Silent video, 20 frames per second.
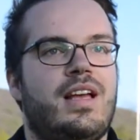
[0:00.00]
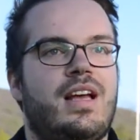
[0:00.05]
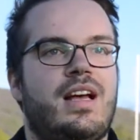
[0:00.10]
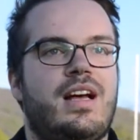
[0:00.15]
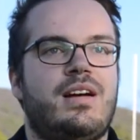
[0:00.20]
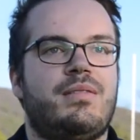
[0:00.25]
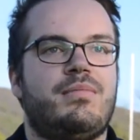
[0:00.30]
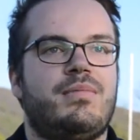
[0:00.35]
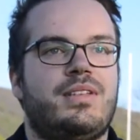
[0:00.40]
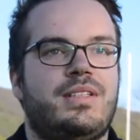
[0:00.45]

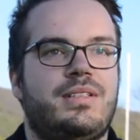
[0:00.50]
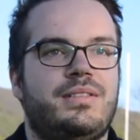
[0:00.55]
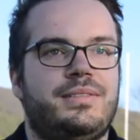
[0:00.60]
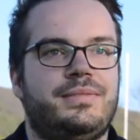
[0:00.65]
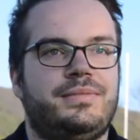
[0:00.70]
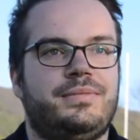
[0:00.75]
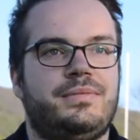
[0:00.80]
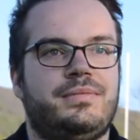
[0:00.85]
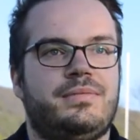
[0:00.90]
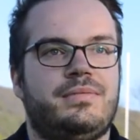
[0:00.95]
Aber
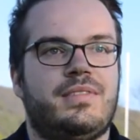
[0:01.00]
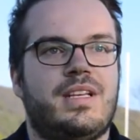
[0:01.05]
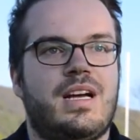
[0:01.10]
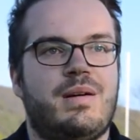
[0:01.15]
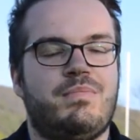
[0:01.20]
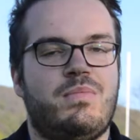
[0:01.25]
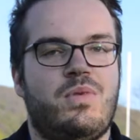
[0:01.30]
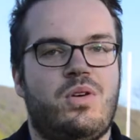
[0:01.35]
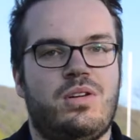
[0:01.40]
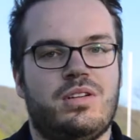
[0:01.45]
ab
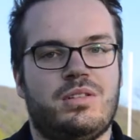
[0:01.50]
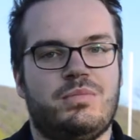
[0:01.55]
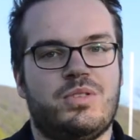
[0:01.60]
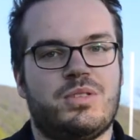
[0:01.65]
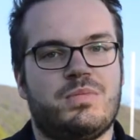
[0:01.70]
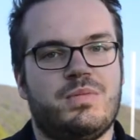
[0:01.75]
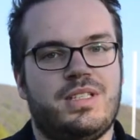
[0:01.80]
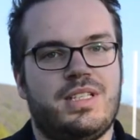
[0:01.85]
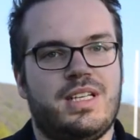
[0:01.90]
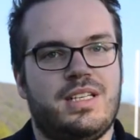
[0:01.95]
morgen
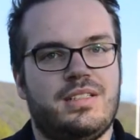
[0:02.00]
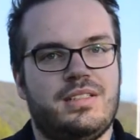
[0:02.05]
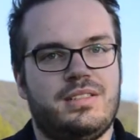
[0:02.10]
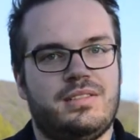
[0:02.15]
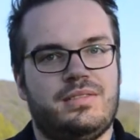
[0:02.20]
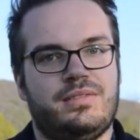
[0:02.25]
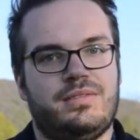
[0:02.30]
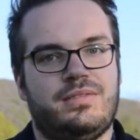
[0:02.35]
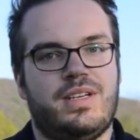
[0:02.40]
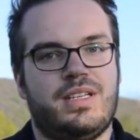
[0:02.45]
müssen wir dann
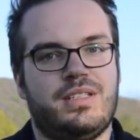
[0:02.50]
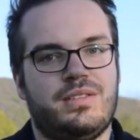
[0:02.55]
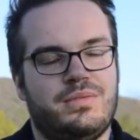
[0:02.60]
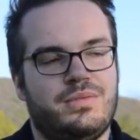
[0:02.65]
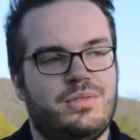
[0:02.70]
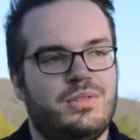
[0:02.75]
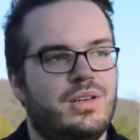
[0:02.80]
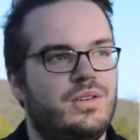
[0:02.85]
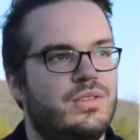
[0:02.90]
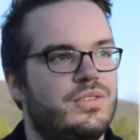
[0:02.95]
weiter
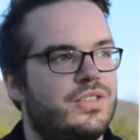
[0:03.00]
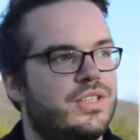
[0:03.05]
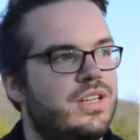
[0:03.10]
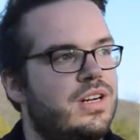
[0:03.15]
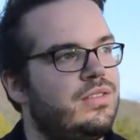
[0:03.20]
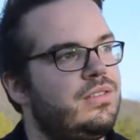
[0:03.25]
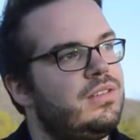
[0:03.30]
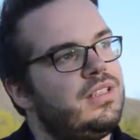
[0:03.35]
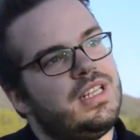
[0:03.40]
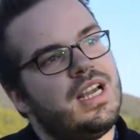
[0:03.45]

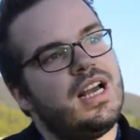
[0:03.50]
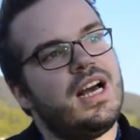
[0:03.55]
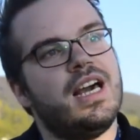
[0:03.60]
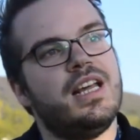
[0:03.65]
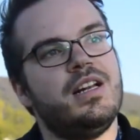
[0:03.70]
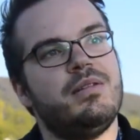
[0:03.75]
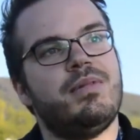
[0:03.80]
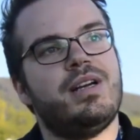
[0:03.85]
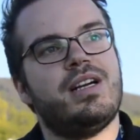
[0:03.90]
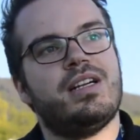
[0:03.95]
vorausschauen. Und ja,
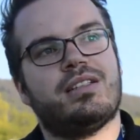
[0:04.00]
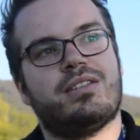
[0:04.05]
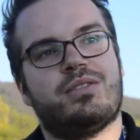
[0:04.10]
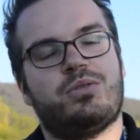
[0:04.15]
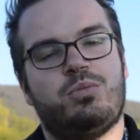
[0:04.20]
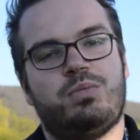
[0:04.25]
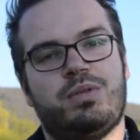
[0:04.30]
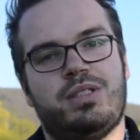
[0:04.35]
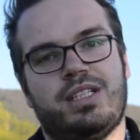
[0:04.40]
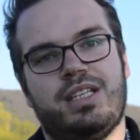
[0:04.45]
Heidelberg,
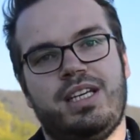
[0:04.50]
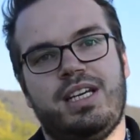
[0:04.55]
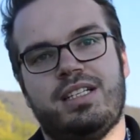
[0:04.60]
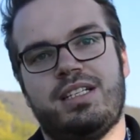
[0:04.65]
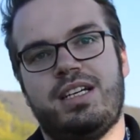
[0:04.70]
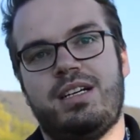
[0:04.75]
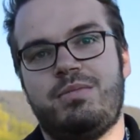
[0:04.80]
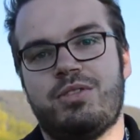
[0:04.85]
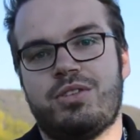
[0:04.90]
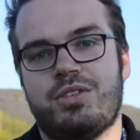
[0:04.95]
super
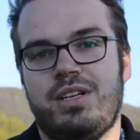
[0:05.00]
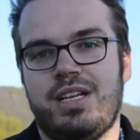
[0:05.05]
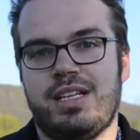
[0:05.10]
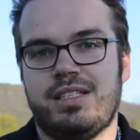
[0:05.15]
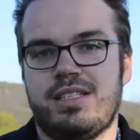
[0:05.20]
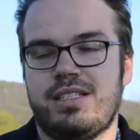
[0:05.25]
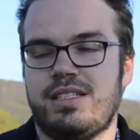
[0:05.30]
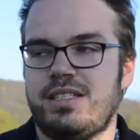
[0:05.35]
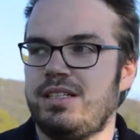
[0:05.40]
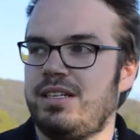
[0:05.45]
Gegner, haben wir schon
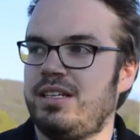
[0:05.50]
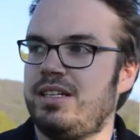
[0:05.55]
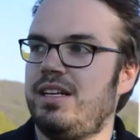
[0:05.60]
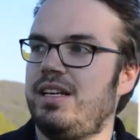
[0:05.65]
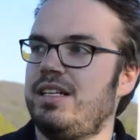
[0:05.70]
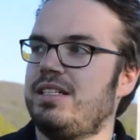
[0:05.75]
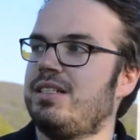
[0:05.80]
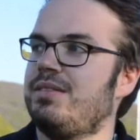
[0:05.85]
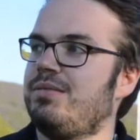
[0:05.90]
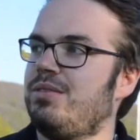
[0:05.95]
letztes, äh,
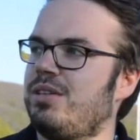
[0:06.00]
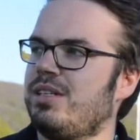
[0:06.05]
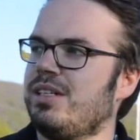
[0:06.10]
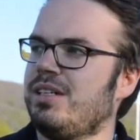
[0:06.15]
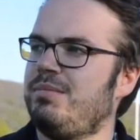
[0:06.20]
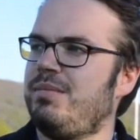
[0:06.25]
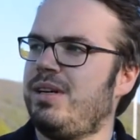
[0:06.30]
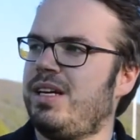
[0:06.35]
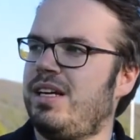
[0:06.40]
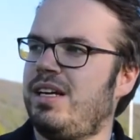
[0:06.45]
letzte Woche
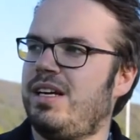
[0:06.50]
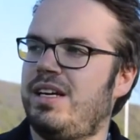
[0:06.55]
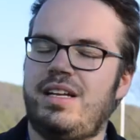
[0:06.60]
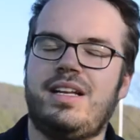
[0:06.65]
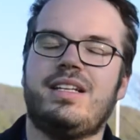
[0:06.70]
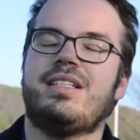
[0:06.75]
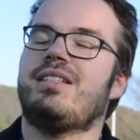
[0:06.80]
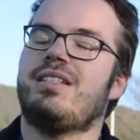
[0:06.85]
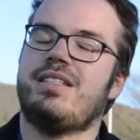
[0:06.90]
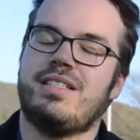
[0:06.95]
äh,
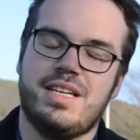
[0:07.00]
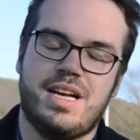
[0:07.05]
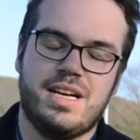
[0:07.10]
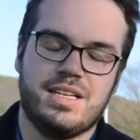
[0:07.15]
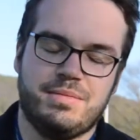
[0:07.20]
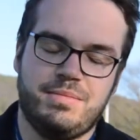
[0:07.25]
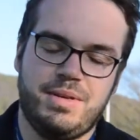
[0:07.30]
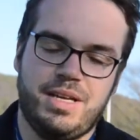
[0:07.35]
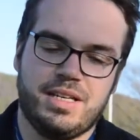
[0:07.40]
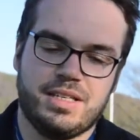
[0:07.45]
letztes Jahr
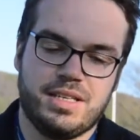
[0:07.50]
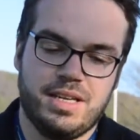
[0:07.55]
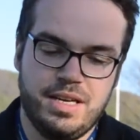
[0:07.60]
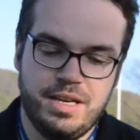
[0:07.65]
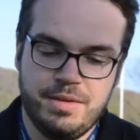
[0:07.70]
gemerkt.